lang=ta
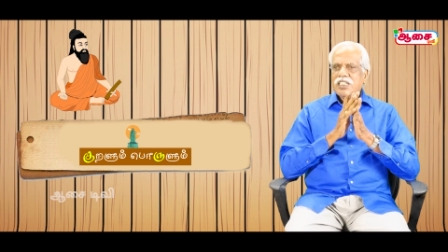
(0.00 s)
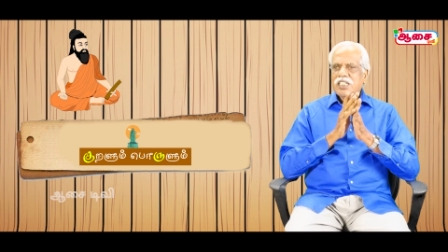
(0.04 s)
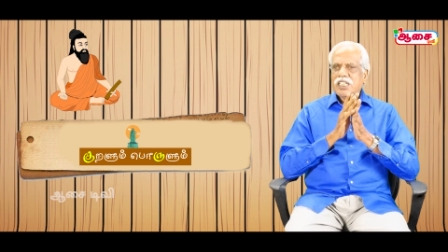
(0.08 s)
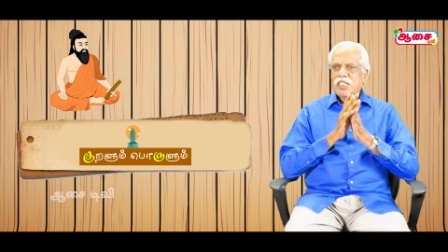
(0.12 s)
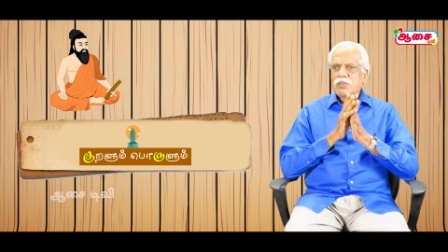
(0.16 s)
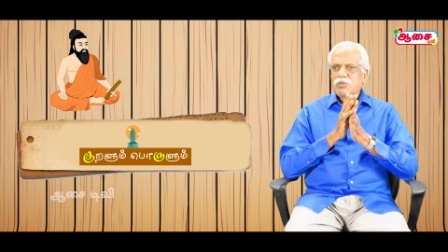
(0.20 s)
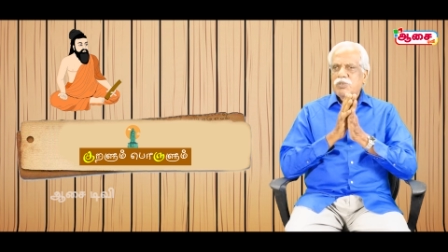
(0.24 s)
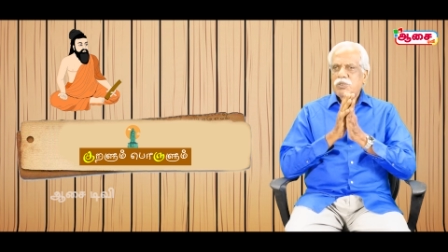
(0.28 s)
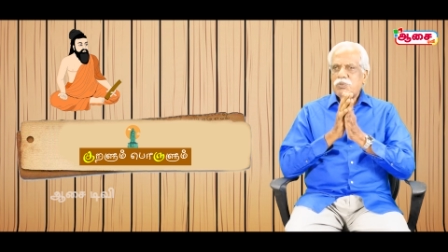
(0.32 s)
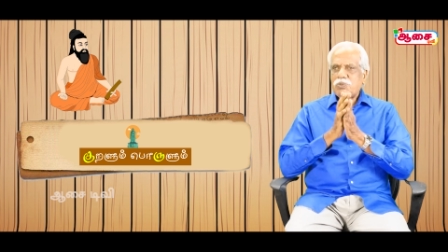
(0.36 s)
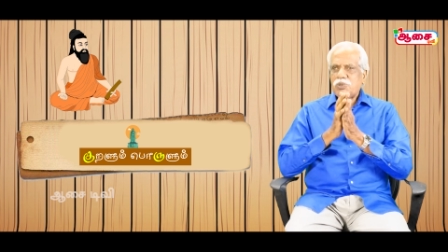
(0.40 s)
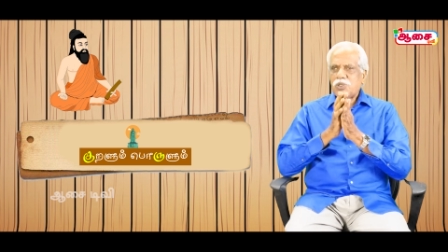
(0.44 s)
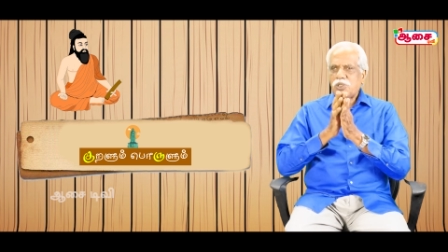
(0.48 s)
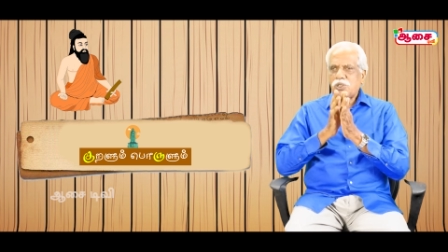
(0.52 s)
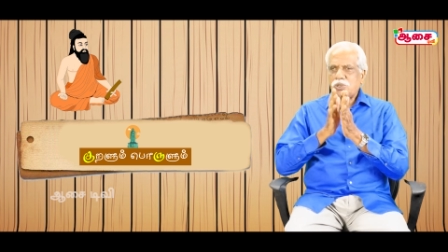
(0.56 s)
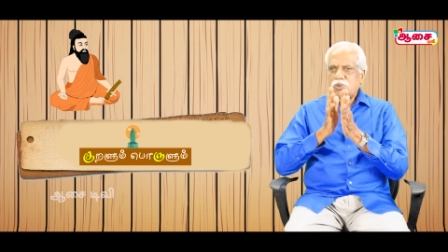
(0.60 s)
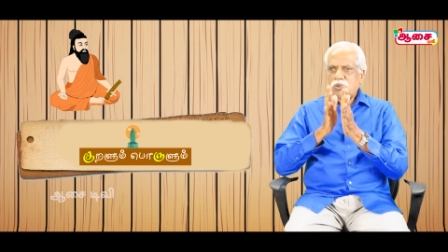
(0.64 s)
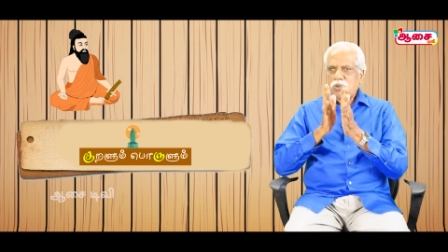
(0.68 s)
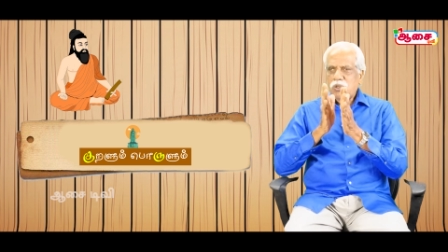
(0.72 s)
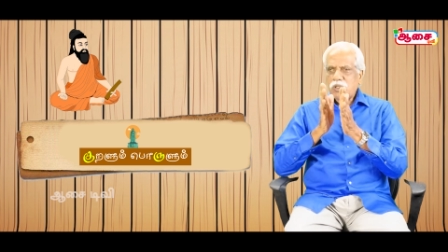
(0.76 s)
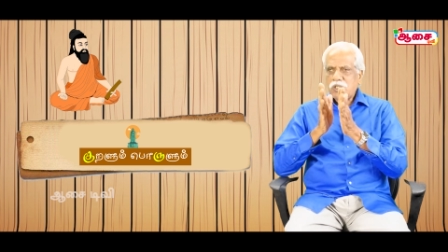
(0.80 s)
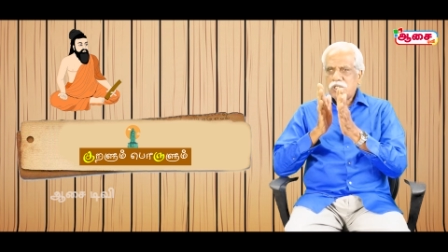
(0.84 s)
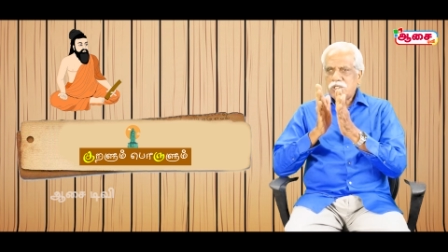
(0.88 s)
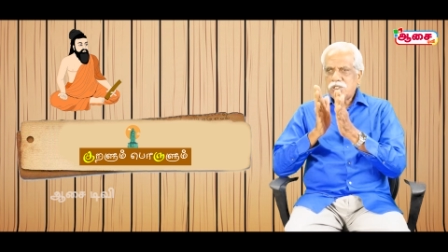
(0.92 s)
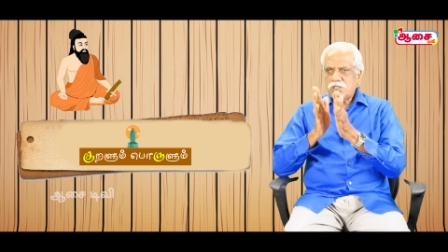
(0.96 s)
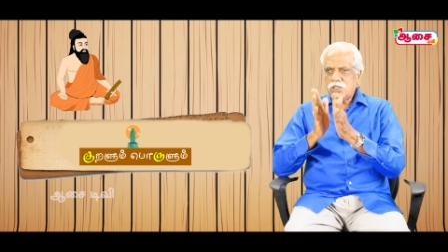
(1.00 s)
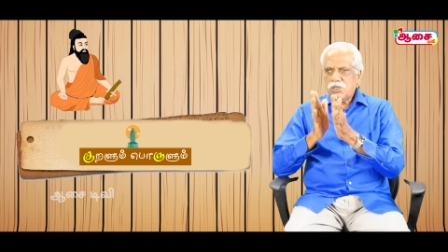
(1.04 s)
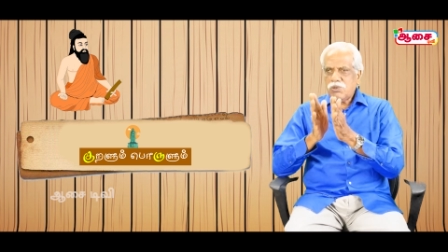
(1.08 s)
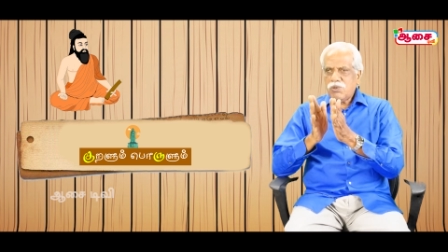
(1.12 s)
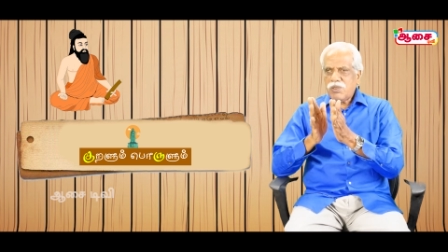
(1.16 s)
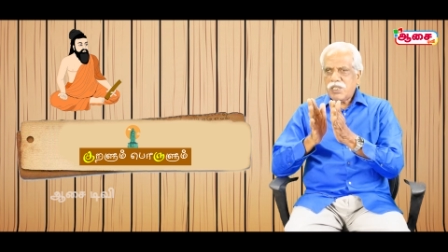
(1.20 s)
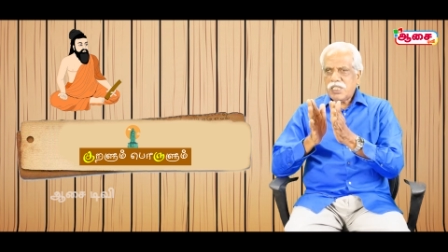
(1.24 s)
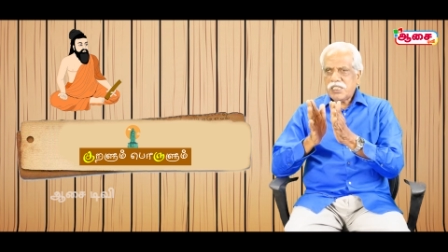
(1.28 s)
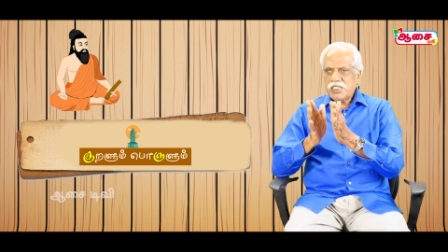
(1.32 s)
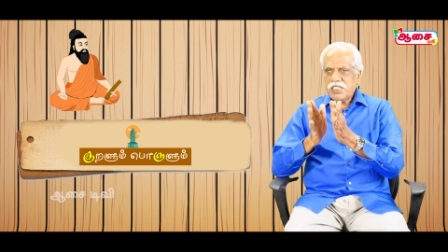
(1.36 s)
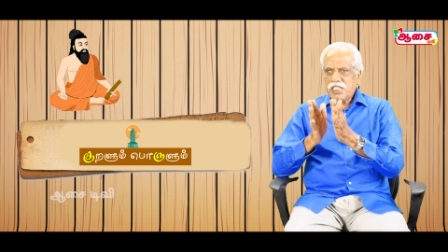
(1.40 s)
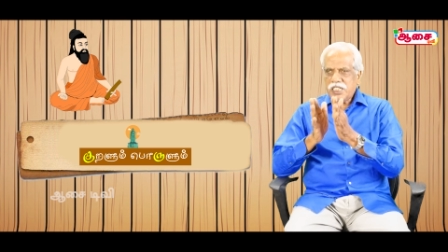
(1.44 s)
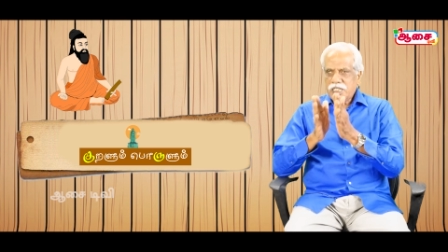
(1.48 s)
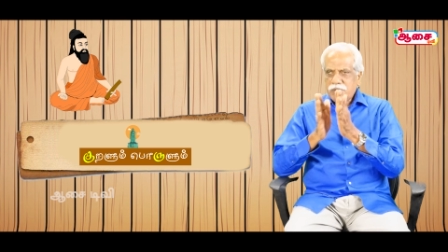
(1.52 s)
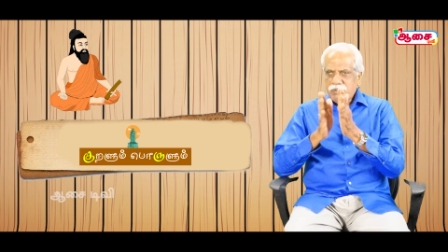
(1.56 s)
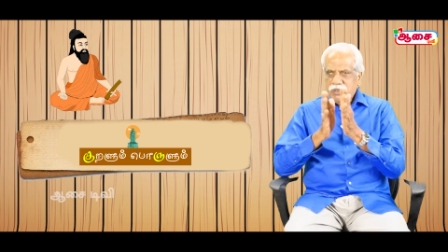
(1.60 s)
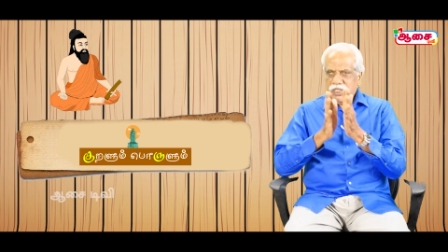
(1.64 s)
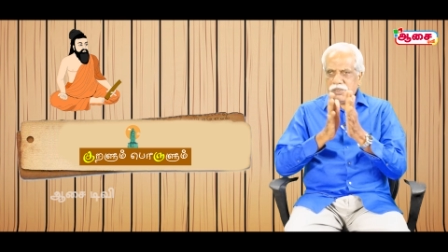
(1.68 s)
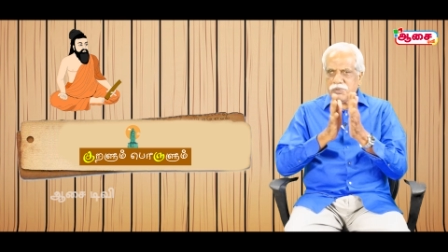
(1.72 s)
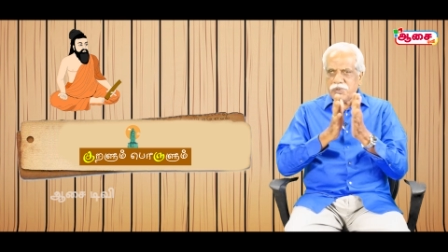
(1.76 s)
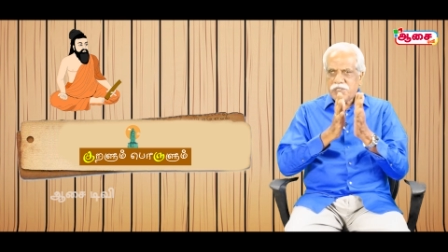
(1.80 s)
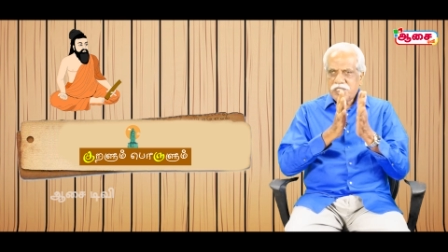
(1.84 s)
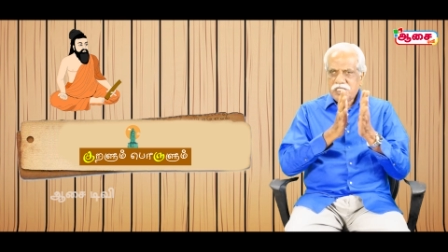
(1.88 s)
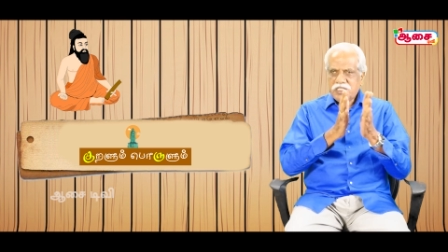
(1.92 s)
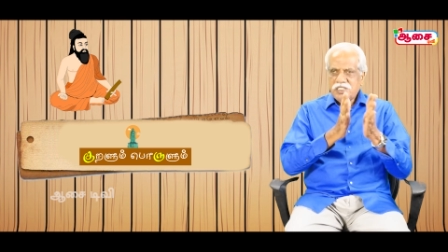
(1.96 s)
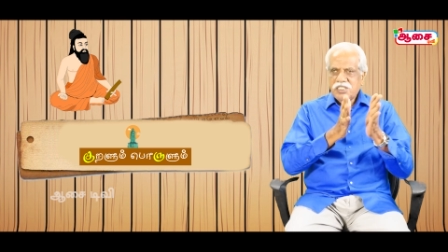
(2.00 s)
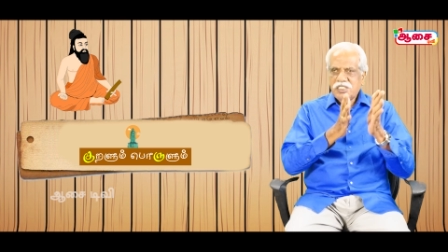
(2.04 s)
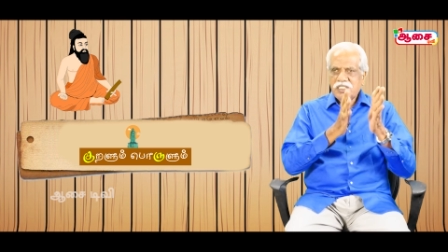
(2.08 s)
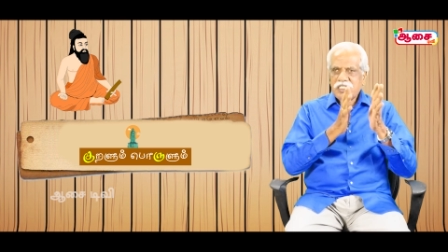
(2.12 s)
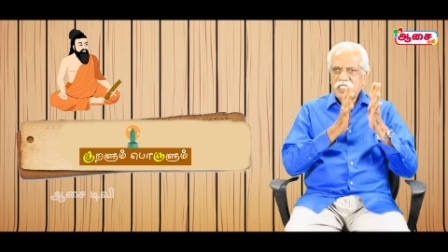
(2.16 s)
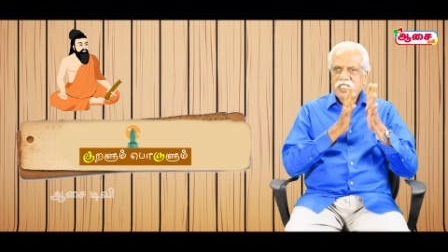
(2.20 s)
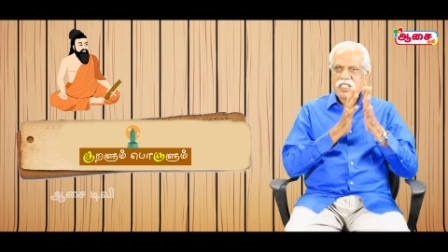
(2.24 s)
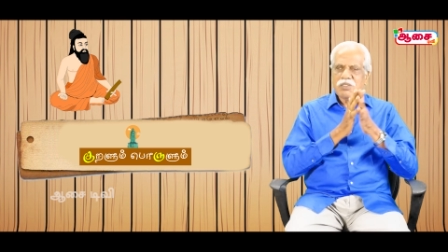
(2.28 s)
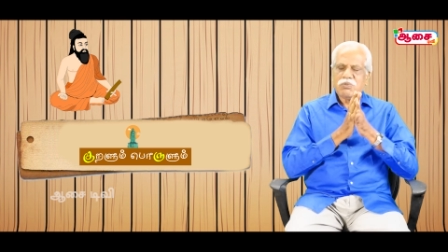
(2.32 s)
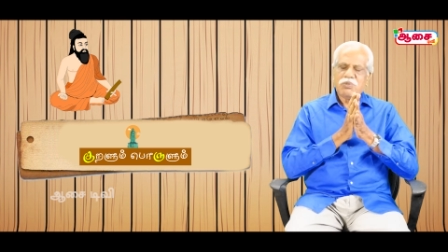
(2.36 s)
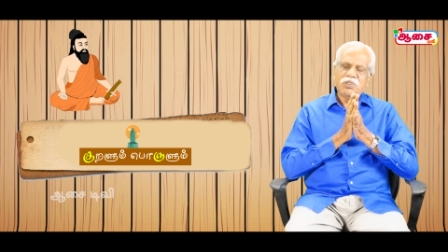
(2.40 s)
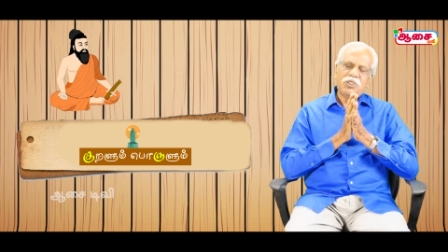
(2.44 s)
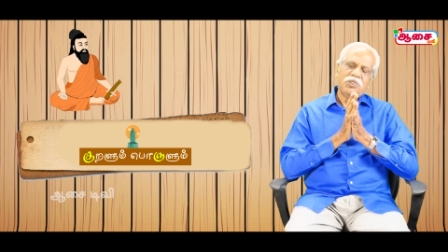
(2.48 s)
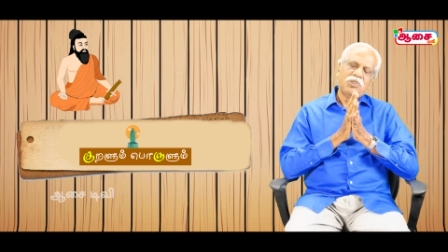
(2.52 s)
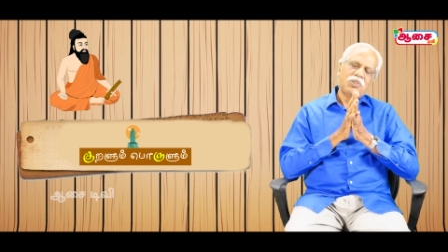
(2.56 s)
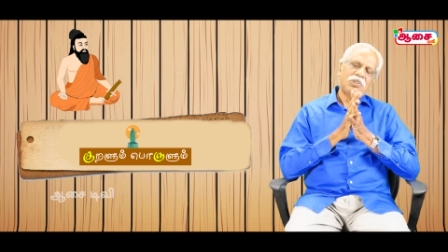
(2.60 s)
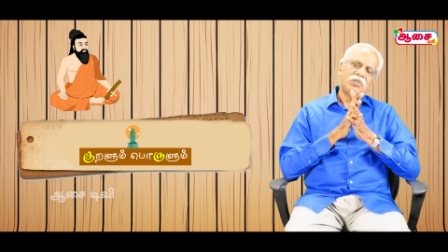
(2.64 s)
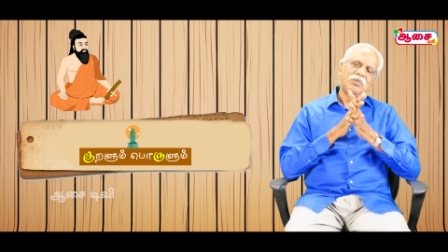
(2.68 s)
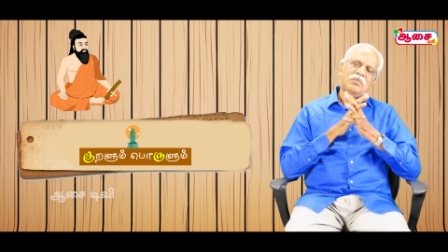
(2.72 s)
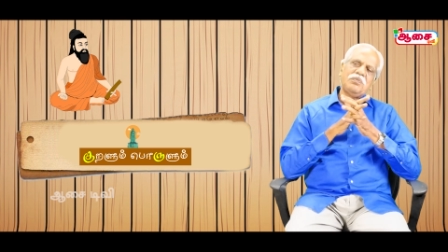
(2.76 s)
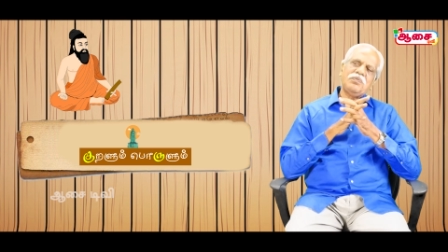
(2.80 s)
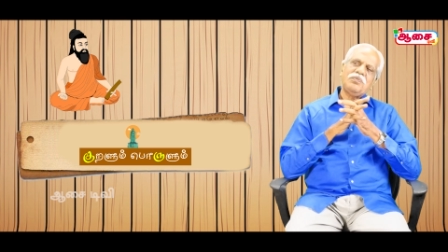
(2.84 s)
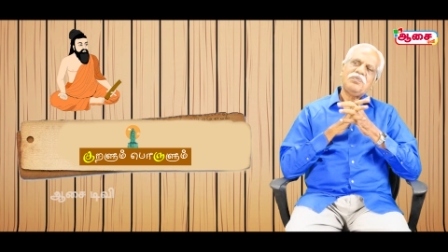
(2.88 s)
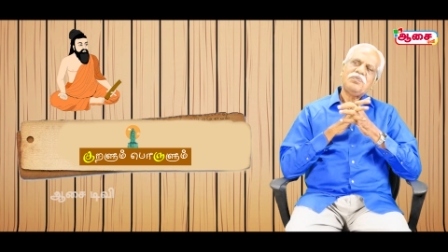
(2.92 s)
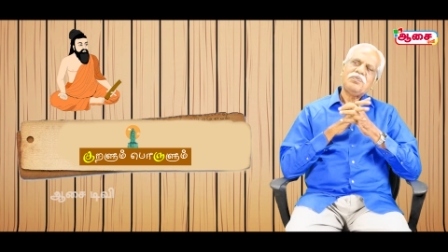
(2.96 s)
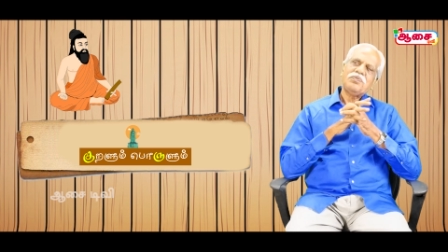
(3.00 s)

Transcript: நம்ம இப்போது கொடுத்து வாழ்தல் என்பது பற்றி சிந்திக்க போகிறோம்